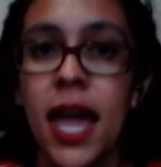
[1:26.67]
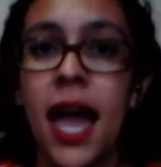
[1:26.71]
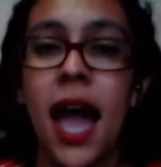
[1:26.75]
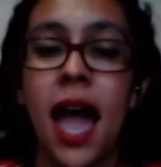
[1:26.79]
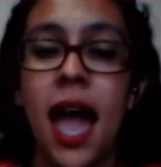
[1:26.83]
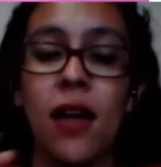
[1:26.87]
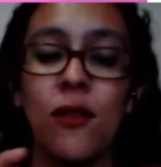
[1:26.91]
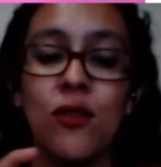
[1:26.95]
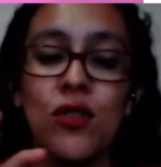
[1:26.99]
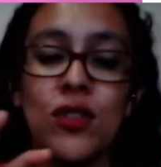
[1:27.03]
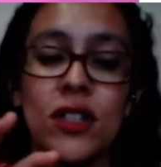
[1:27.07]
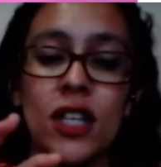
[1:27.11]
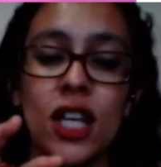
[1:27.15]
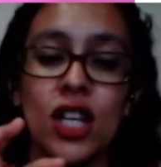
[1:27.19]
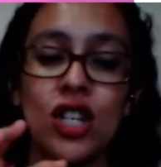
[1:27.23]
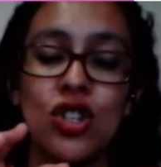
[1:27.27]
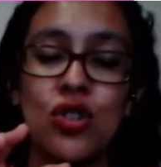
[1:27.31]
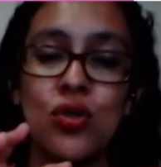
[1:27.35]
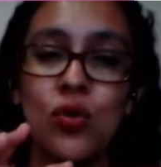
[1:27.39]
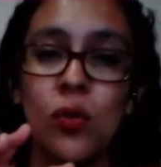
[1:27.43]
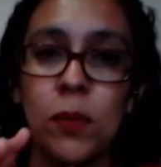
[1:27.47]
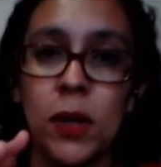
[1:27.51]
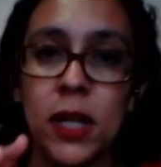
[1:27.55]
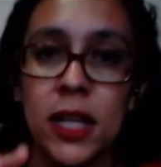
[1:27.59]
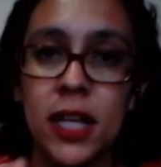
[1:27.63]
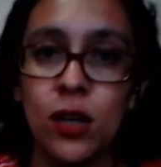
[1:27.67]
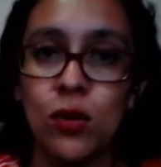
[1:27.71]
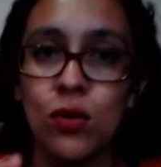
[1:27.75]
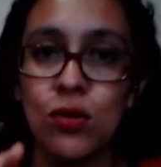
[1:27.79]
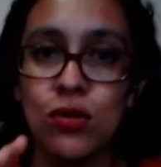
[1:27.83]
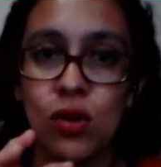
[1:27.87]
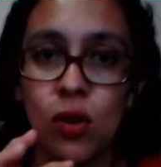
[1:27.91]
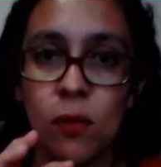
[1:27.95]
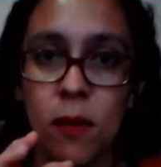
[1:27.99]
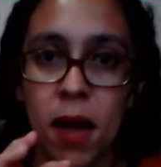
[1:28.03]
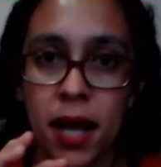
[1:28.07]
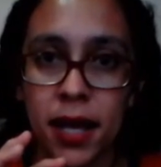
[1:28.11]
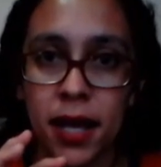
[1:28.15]
Aí você sublinha com
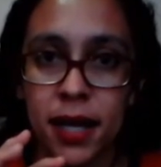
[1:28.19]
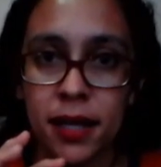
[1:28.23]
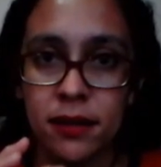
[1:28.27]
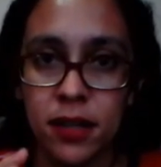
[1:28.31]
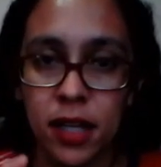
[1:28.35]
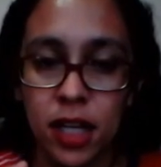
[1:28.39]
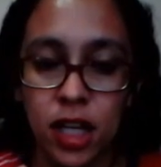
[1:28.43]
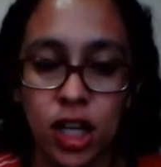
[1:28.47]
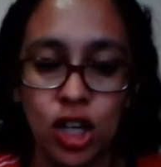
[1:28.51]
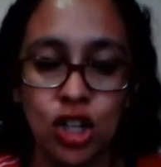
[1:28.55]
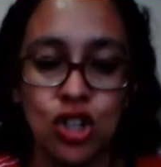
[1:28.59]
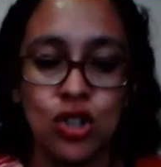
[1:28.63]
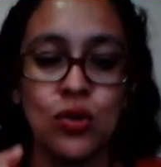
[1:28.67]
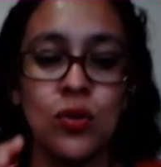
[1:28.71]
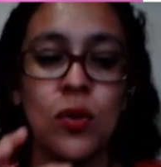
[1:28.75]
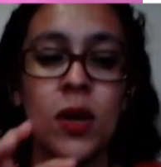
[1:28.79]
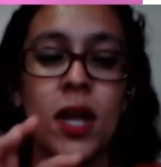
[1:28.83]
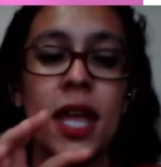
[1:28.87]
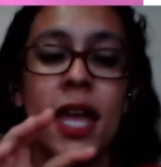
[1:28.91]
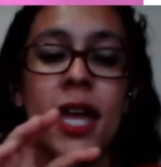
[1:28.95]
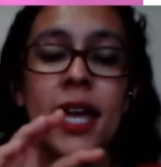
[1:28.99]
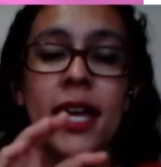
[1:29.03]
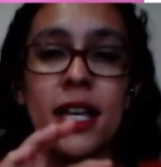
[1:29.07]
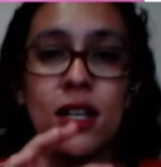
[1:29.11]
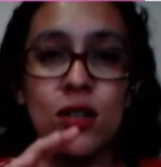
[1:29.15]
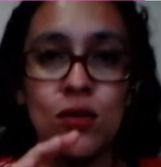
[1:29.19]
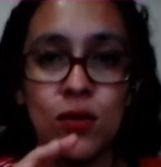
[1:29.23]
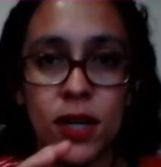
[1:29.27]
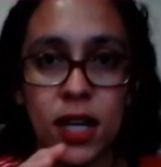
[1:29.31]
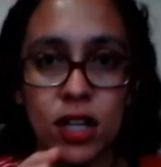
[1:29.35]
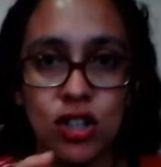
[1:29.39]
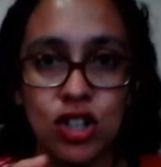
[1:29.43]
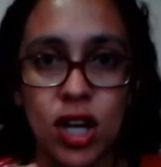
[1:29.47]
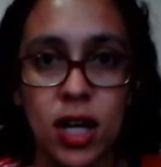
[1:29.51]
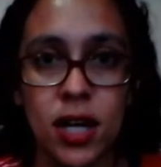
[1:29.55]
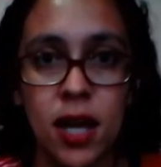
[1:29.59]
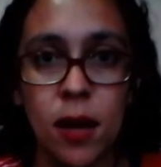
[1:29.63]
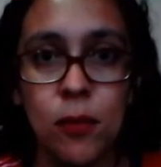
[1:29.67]
sua marca texto isso que a
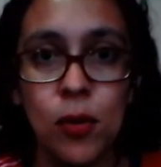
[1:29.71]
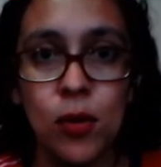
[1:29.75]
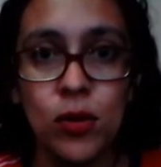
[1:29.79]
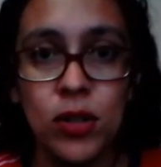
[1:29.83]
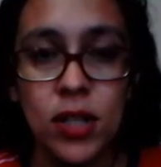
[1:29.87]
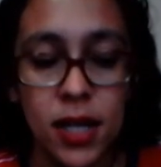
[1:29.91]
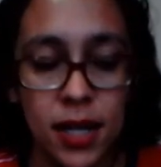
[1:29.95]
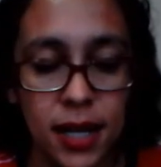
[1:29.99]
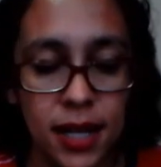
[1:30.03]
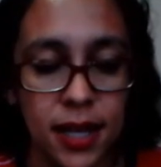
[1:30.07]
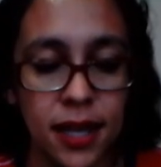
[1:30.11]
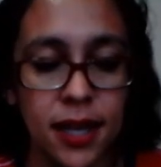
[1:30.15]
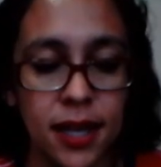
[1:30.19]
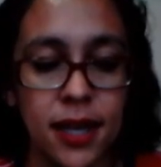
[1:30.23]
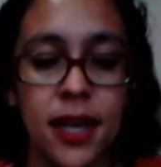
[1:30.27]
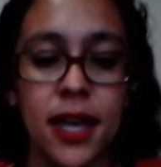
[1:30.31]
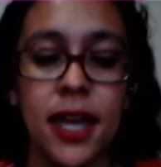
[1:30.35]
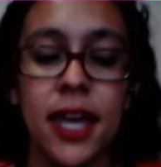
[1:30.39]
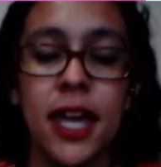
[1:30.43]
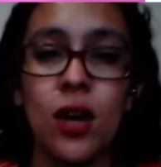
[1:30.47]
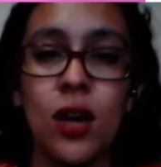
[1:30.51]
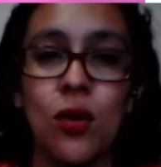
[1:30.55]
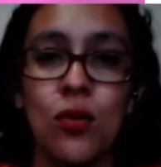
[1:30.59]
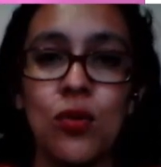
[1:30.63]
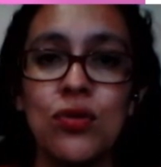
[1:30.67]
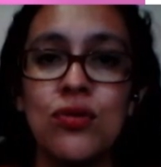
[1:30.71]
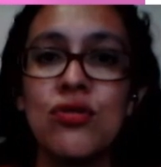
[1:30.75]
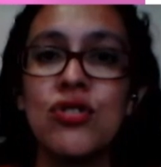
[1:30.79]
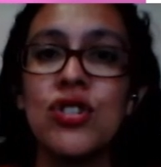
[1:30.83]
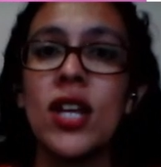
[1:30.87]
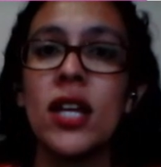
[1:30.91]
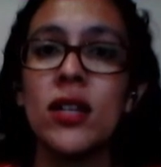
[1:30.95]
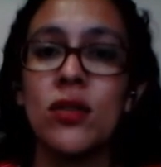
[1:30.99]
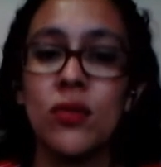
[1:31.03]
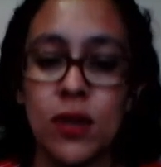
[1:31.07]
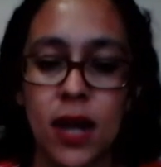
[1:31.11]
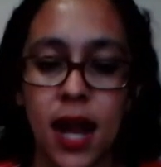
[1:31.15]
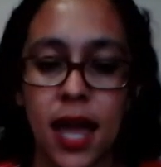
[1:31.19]
tia acabou de ler. Recursos
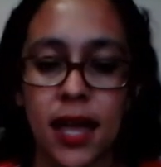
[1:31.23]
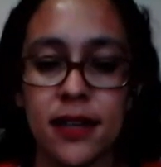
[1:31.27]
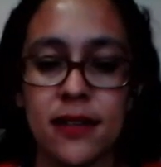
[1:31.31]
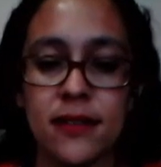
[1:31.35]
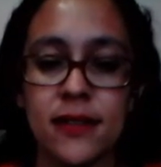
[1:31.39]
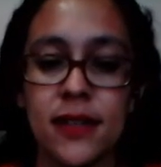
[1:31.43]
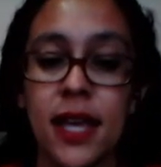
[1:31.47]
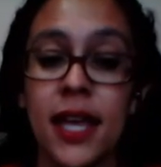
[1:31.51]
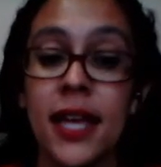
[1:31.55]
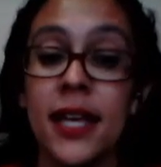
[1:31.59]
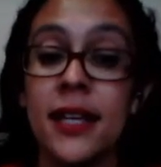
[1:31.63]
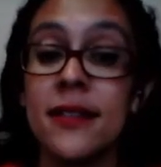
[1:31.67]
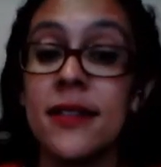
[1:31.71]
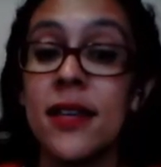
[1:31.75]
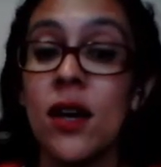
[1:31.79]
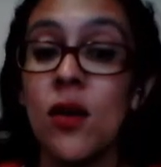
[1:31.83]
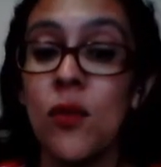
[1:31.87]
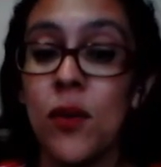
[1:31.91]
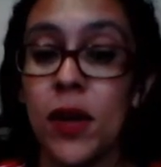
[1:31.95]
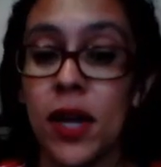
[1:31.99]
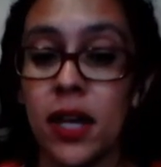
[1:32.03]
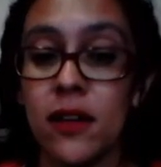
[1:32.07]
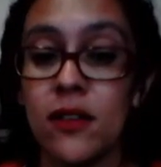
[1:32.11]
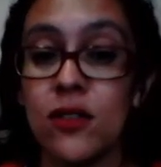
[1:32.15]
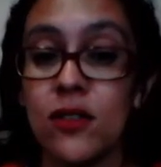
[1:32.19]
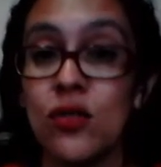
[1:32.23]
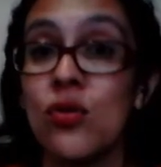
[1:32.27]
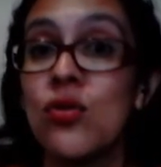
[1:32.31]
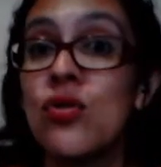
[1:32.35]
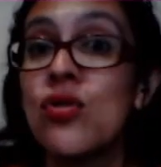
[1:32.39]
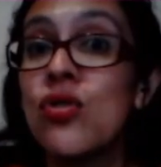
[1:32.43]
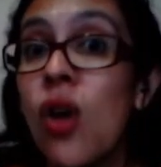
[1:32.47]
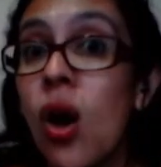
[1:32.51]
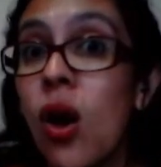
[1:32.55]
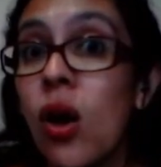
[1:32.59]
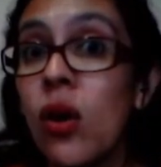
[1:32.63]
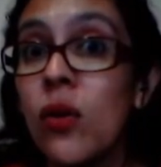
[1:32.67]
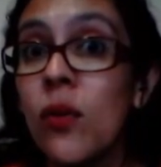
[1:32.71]
naturais. São eles o
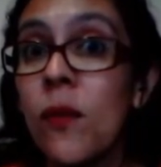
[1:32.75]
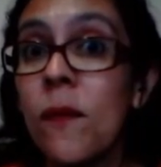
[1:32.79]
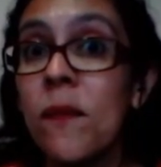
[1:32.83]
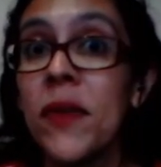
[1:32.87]
solo,